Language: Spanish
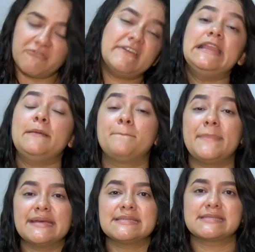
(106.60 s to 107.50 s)

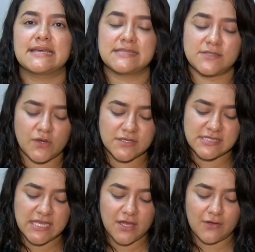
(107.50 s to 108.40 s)
Filipenses
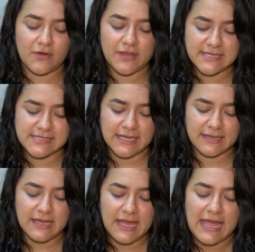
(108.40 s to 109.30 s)
2.5 dice,
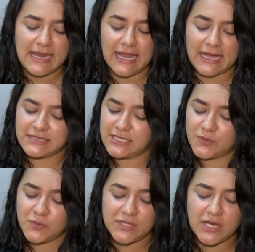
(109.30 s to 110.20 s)
la
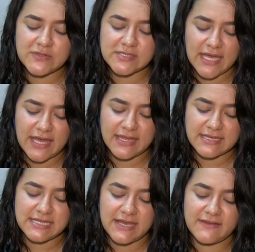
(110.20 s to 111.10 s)
actitud de
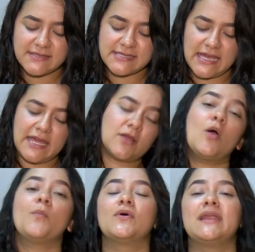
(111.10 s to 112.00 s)
ustedes debe ser
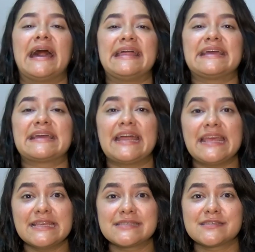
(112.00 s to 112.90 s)
como la de
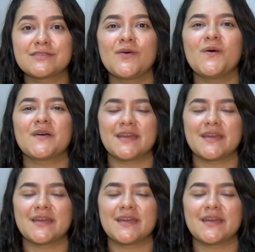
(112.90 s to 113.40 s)
Cristo